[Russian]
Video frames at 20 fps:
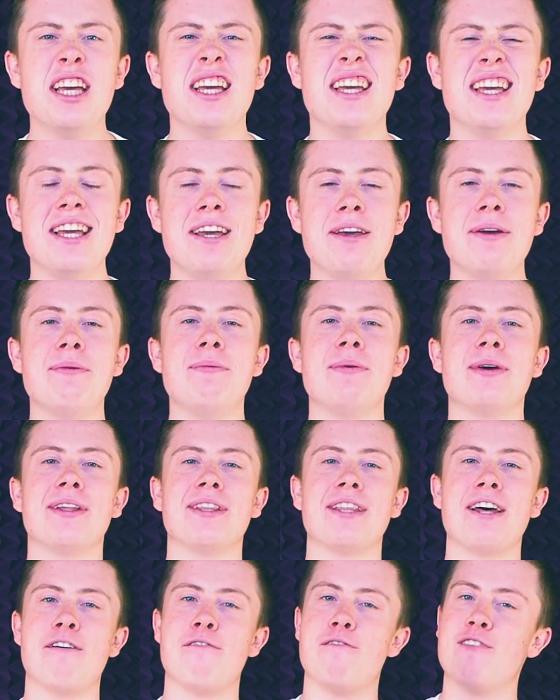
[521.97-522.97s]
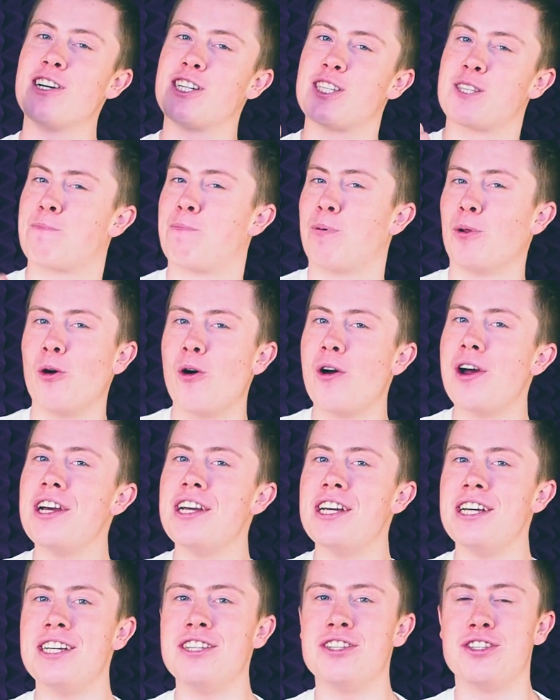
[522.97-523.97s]
Именно в
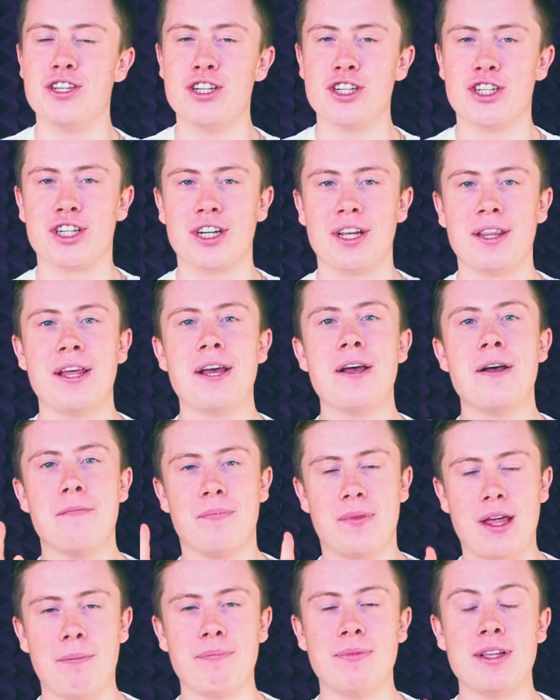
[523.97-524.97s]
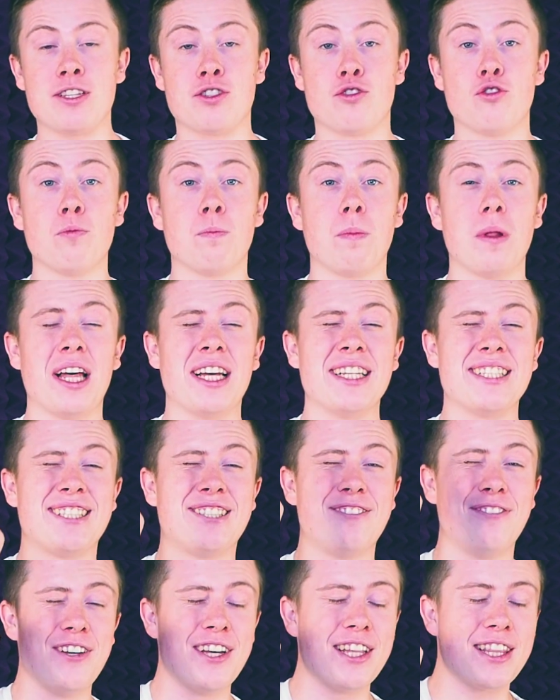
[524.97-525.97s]
Explorer Edition нам доступно
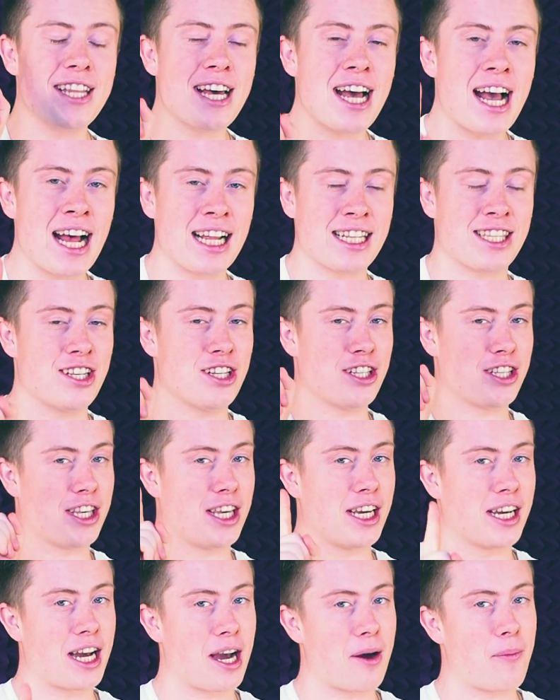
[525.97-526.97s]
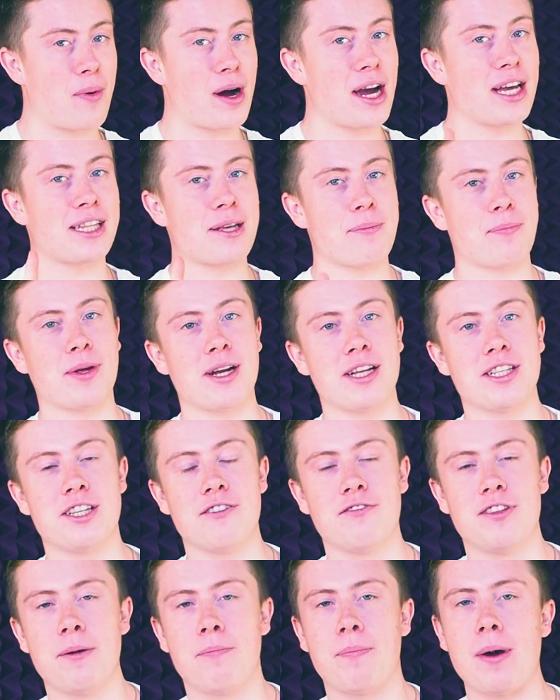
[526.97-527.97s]
12 гигабайт
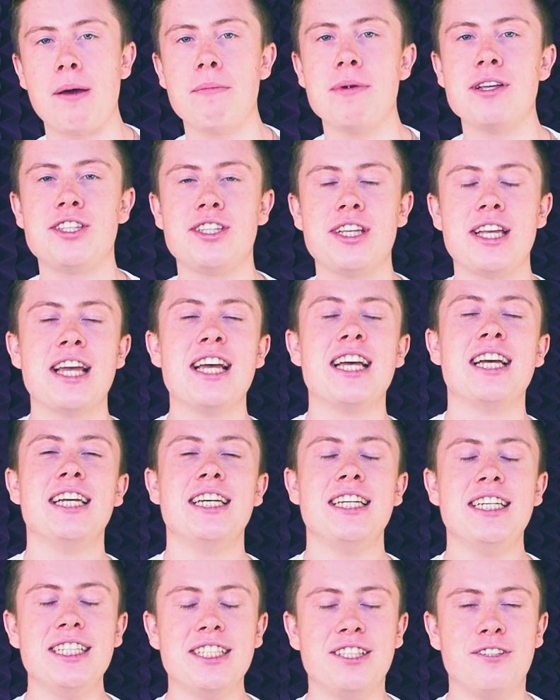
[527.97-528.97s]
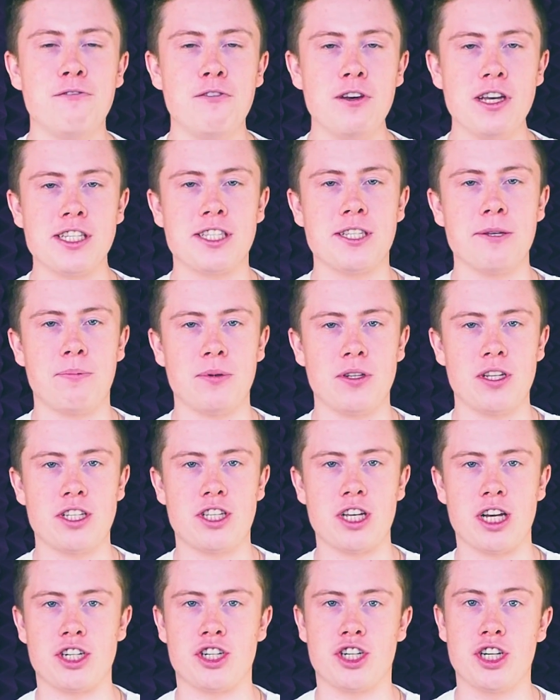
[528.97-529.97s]
оперативной памяти и
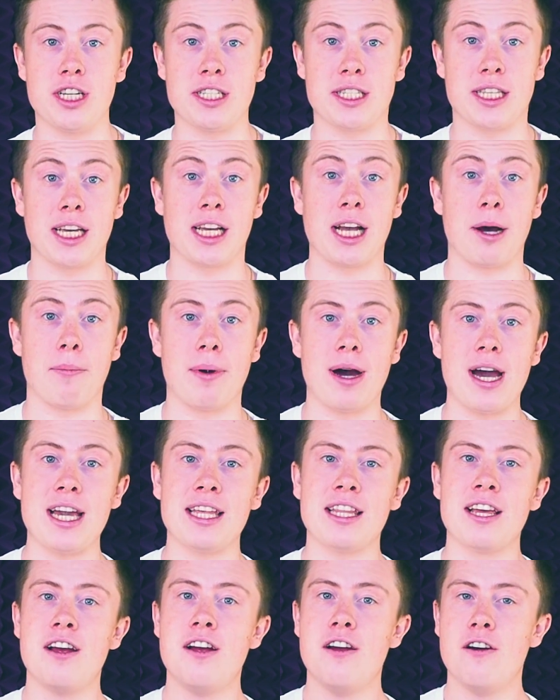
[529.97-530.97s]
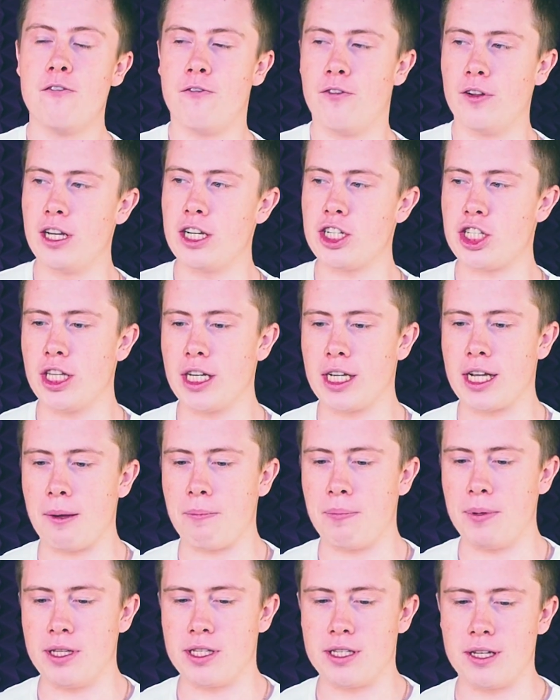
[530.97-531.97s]
256 гигабайт
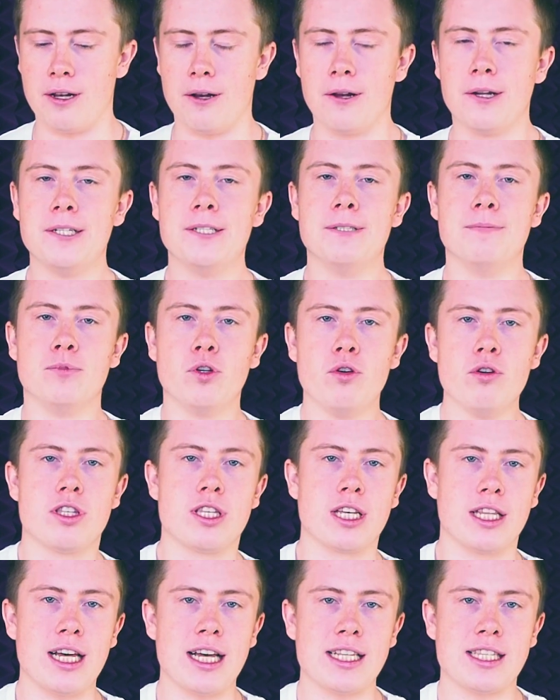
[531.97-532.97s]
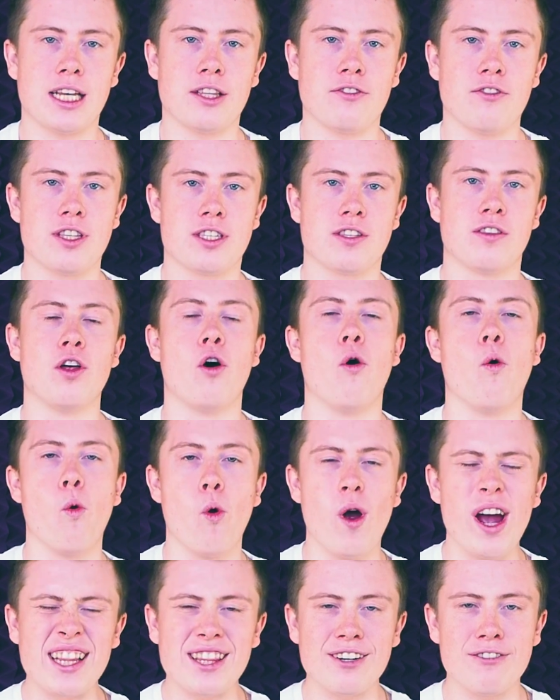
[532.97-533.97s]
флеш-накопитель. Ну и цена, соответственно,
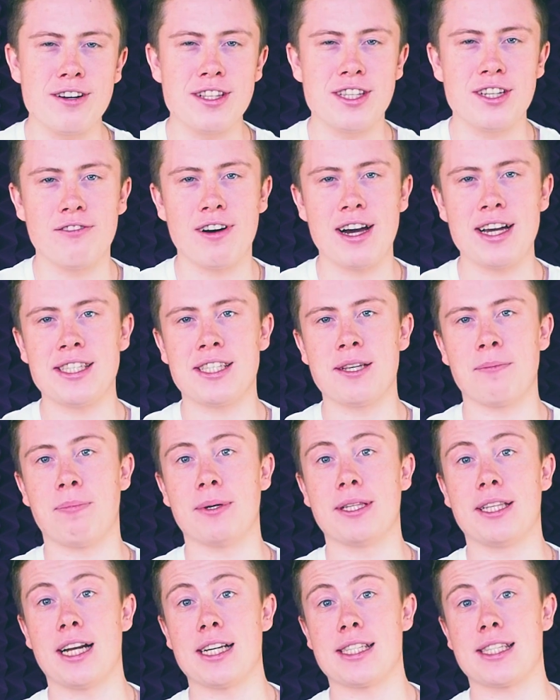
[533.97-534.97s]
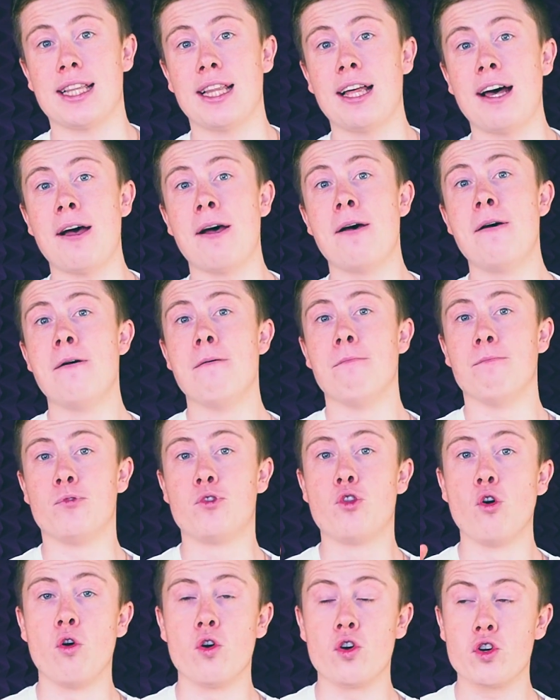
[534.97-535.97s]
у этого девайса подросла
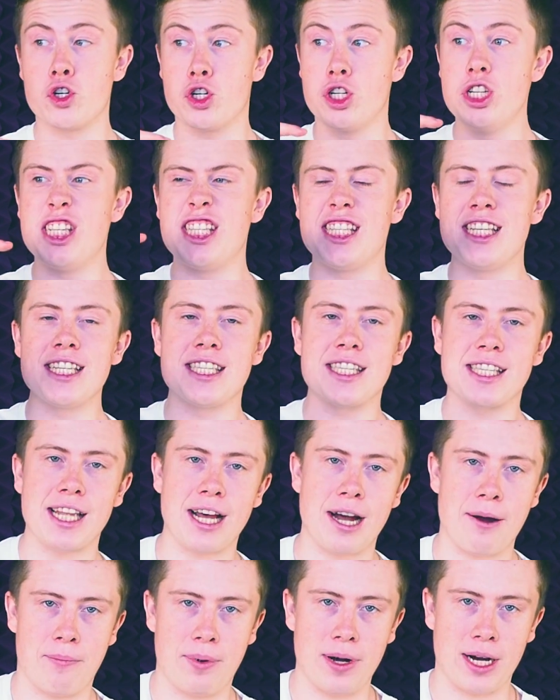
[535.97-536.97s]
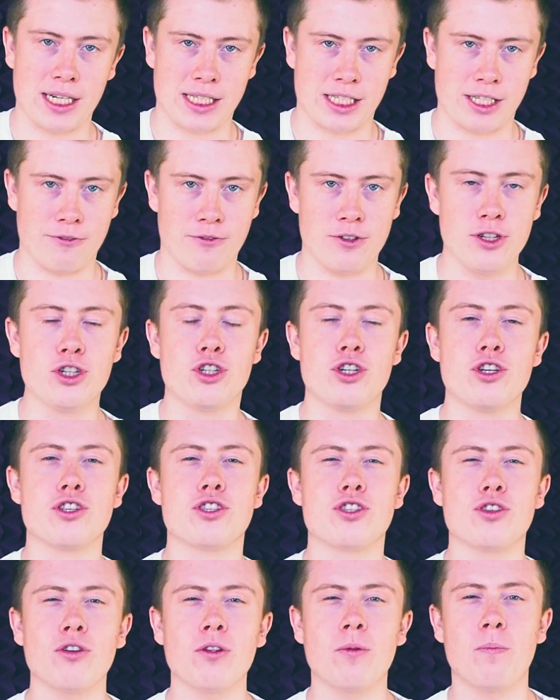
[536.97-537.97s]
до 600 баксов. И
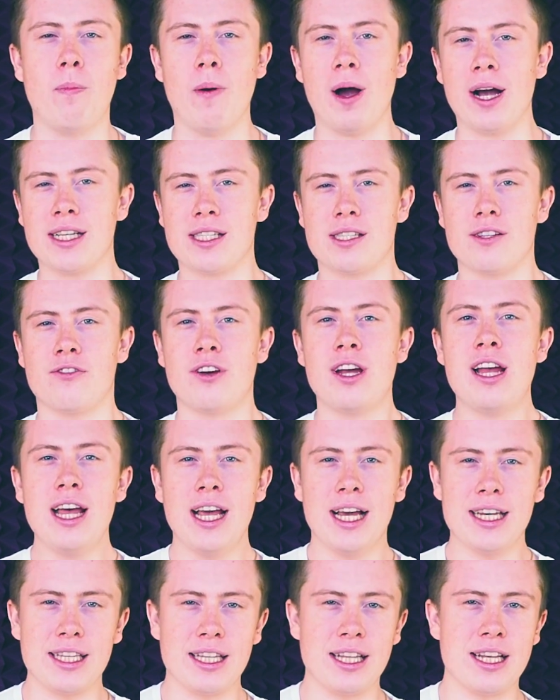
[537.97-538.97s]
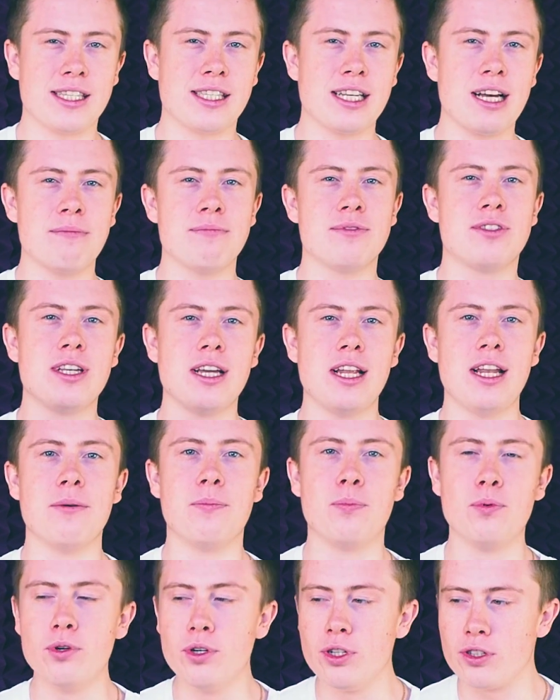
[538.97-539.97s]
600 баксов это на самом деле
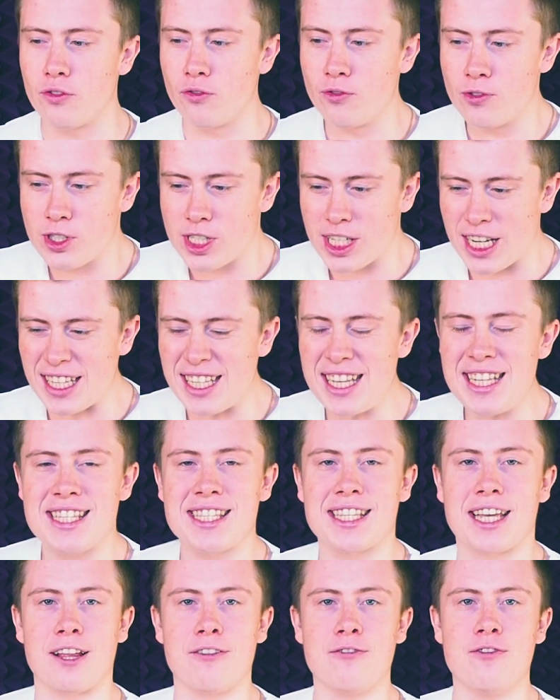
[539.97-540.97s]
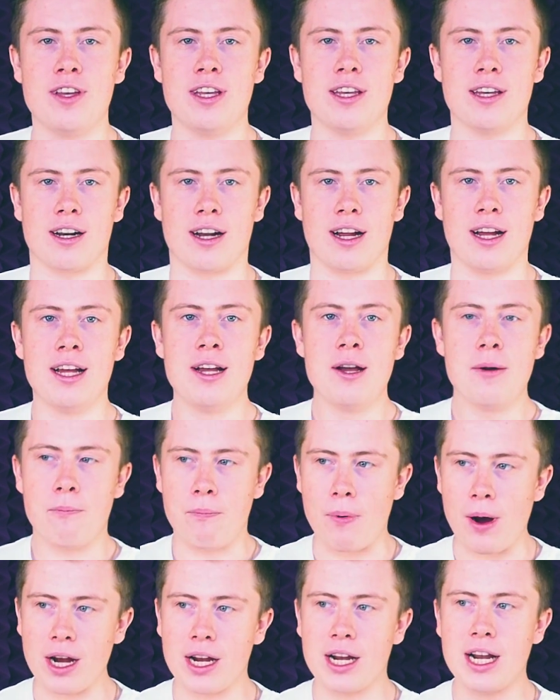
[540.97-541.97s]
будет сходить с конвейера.
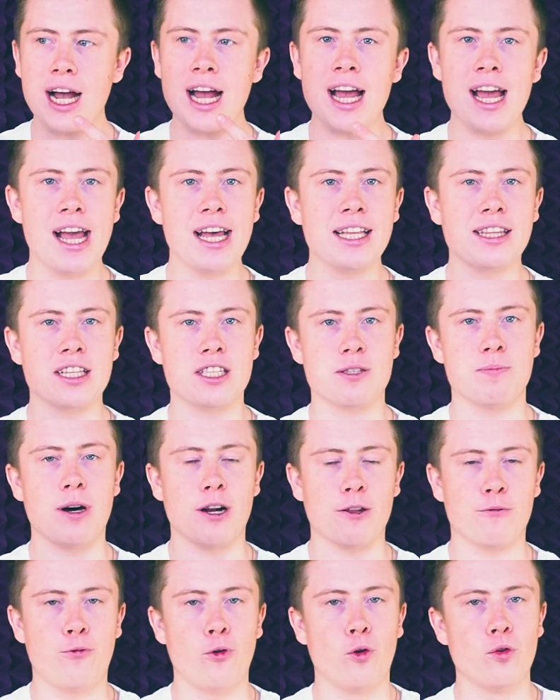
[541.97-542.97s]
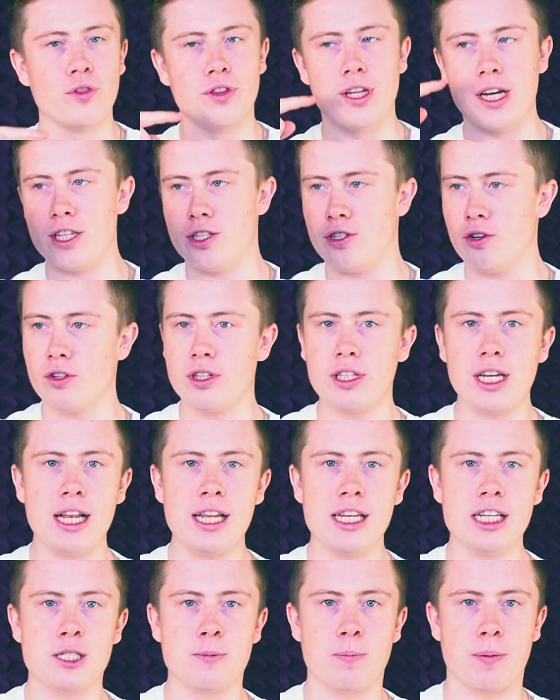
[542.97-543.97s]
Пока этот смартфон дойдет до
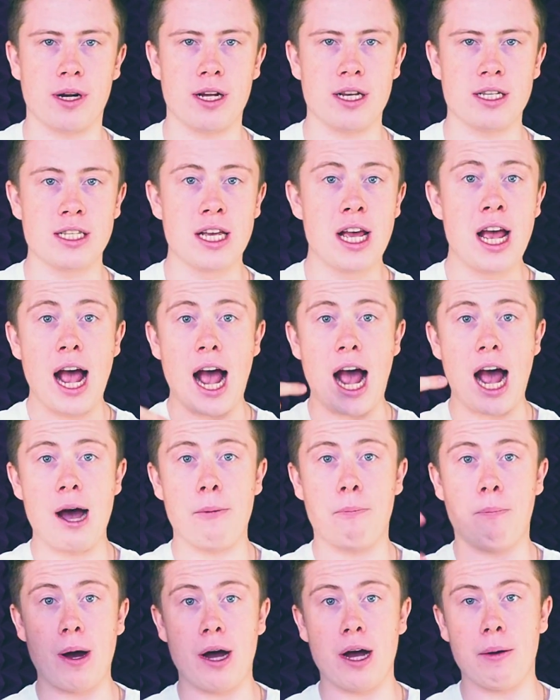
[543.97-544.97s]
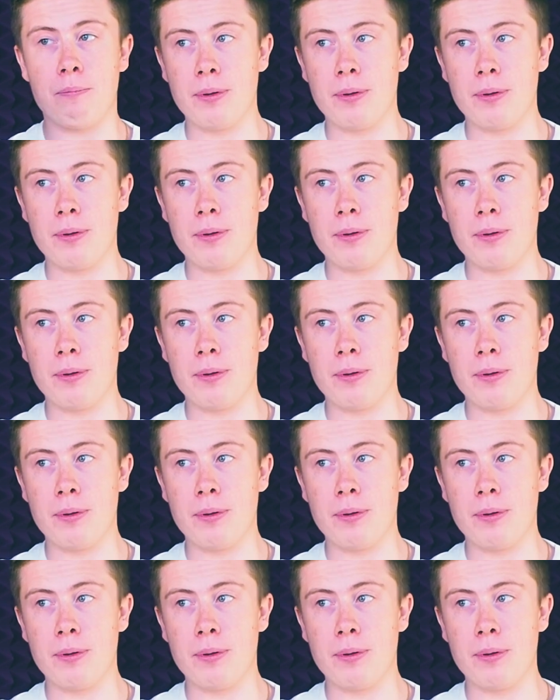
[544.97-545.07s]
AliExpress, а по